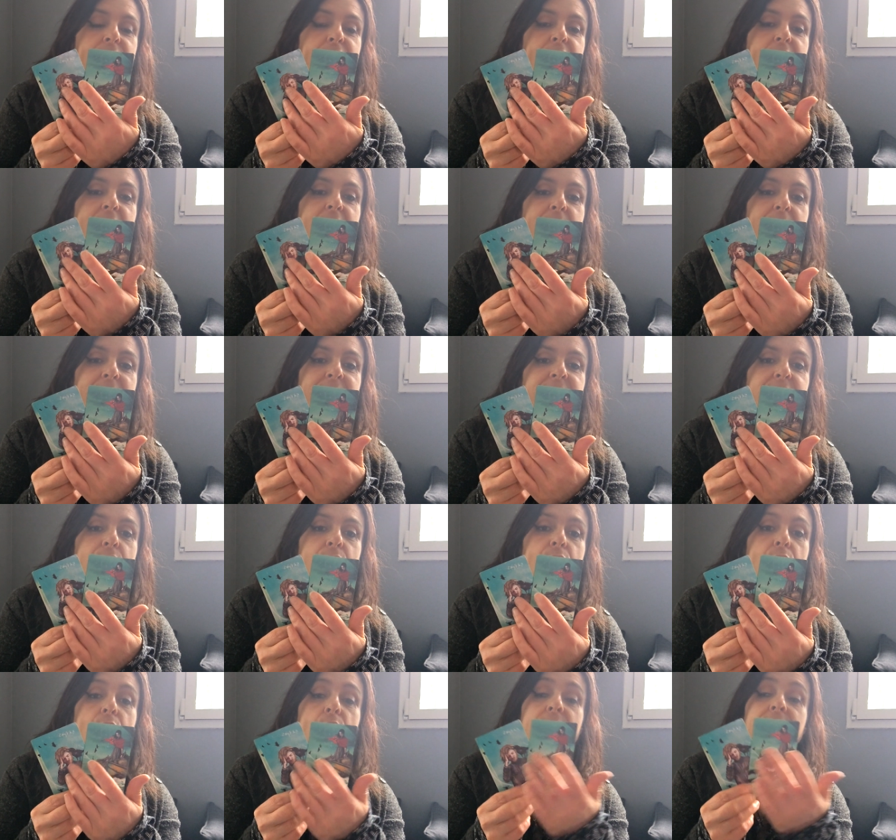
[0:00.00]
d'avoir
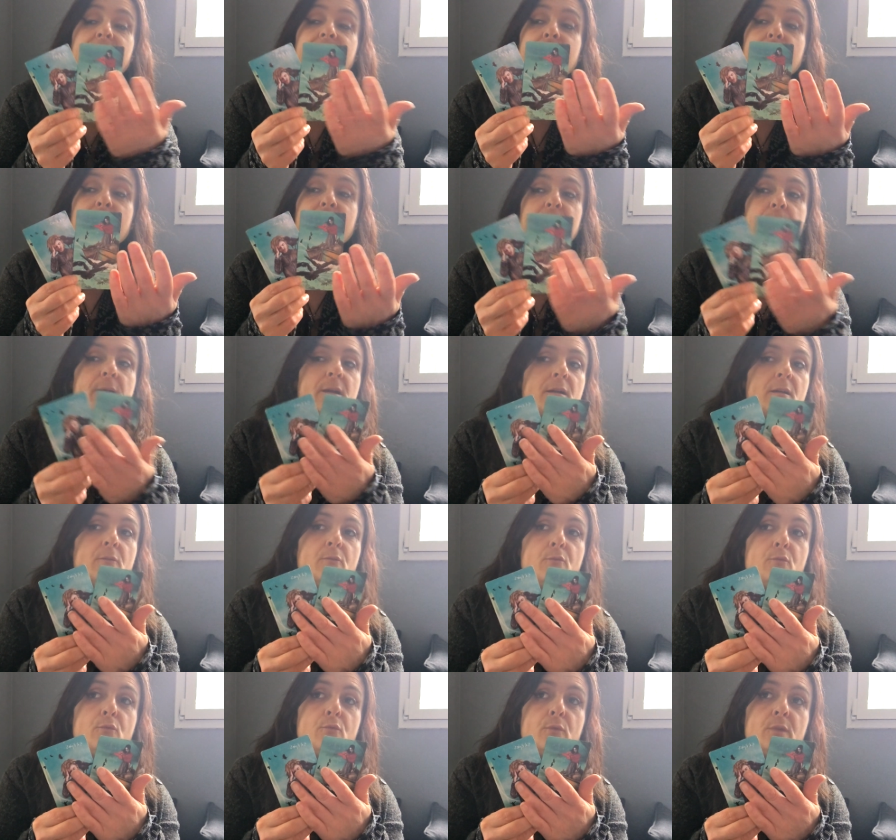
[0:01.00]
l'impression que ça se passe pas comme
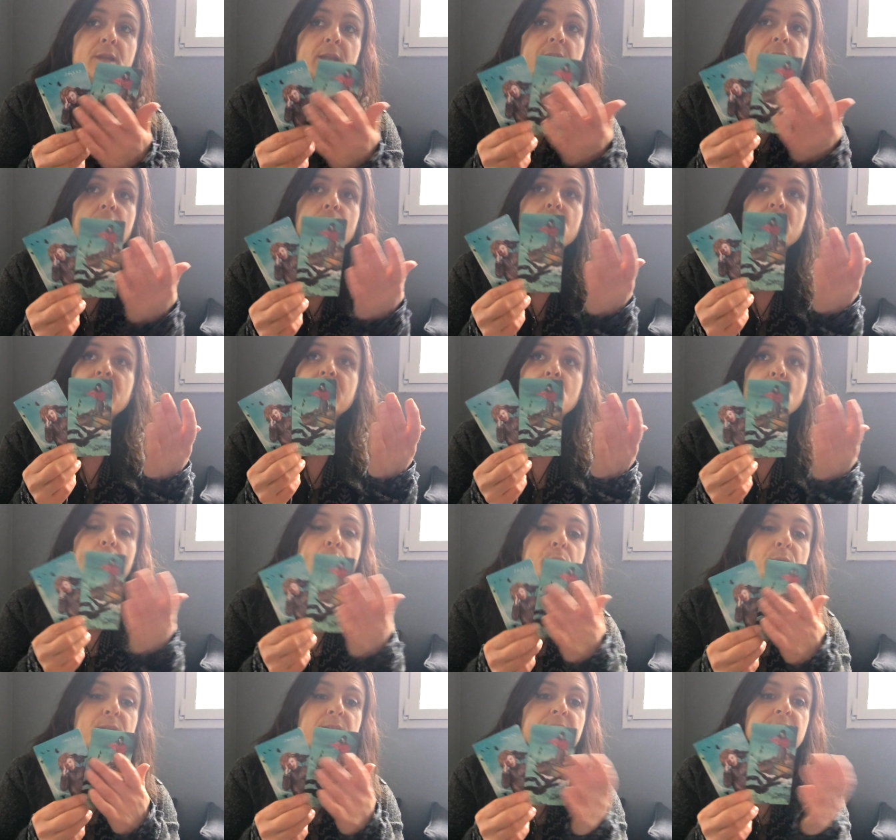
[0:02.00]
vous voulez, que c'est
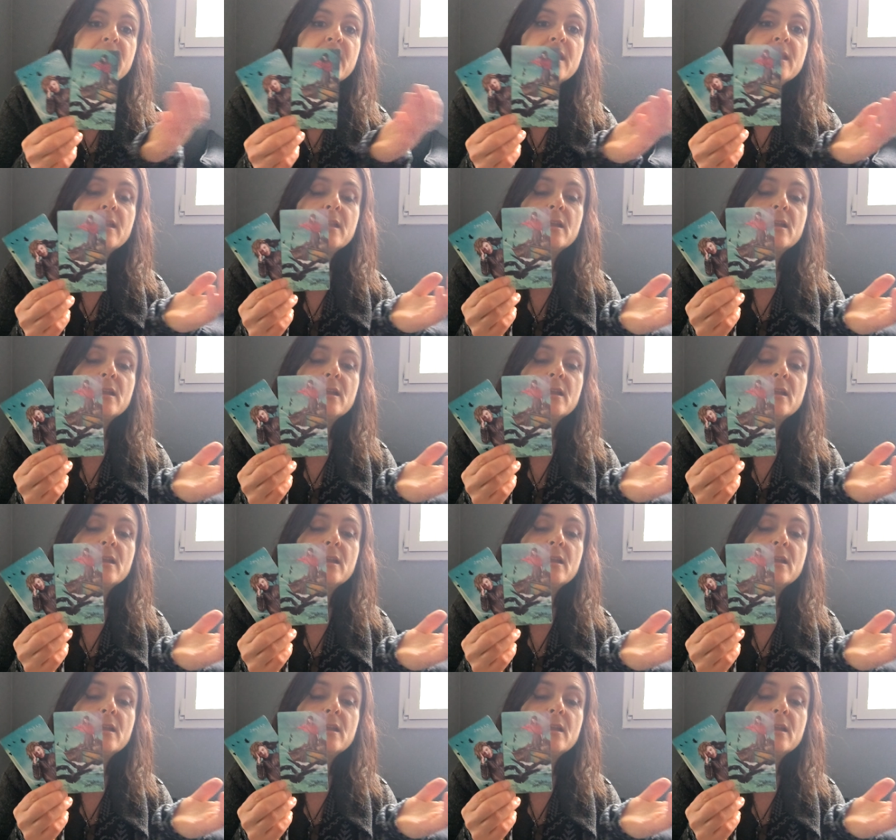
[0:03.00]
compliqué,